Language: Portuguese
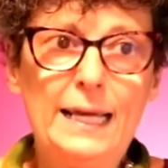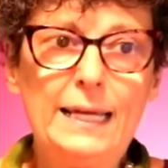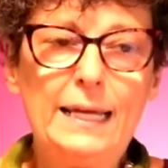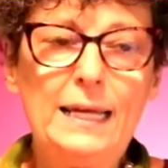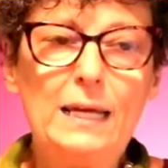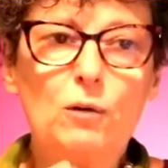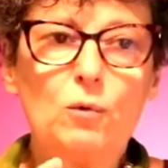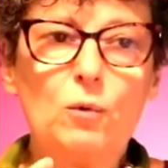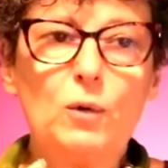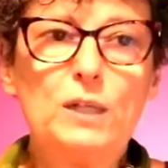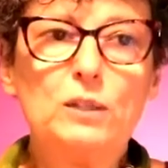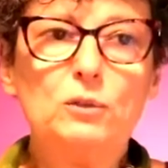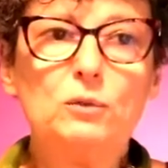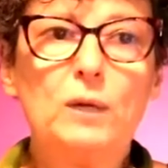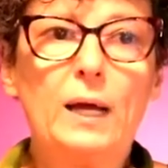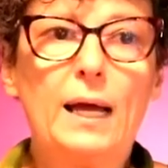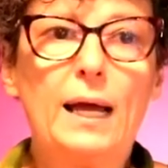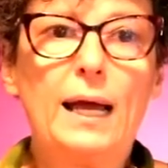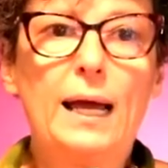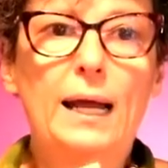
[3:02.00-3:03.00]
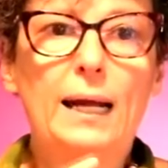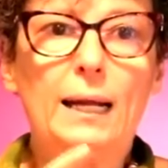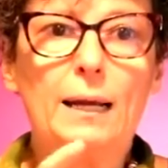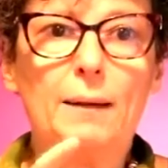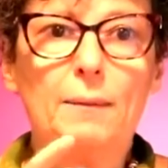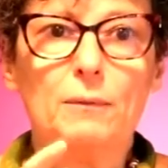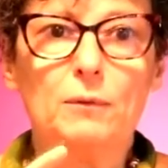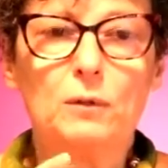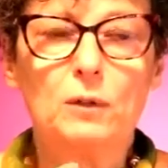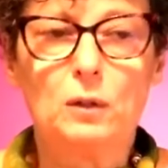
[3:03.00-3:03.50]
E quando
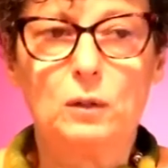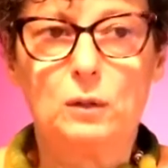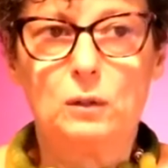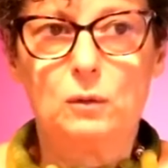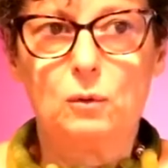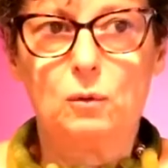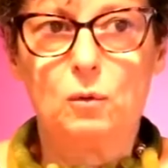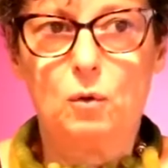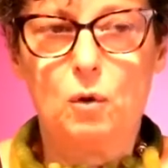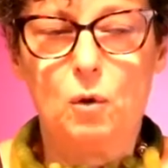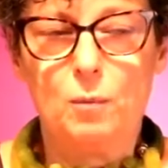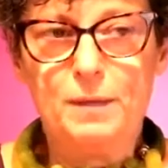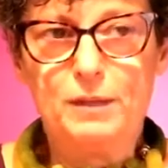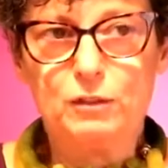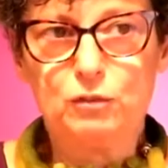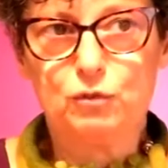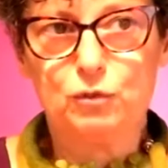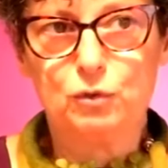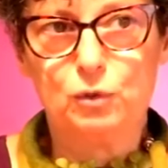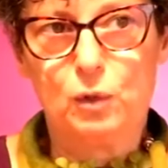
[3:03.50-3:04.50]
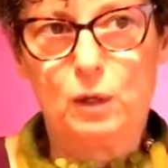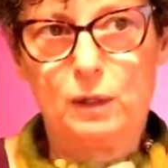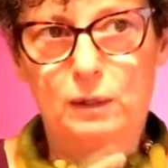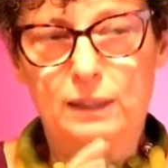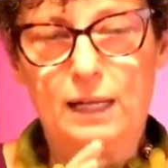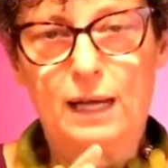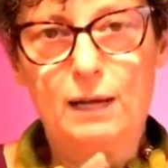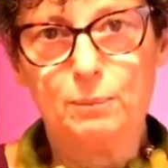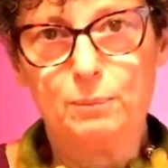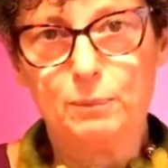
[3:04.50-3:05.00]
ela começou
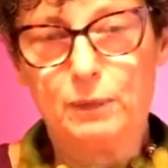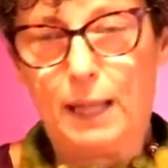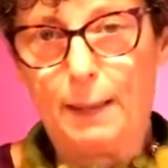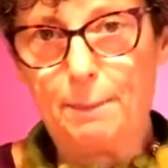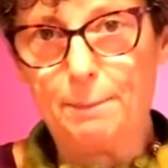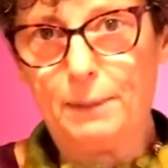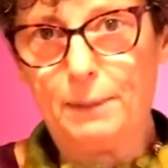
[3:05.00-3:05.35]
lá, lá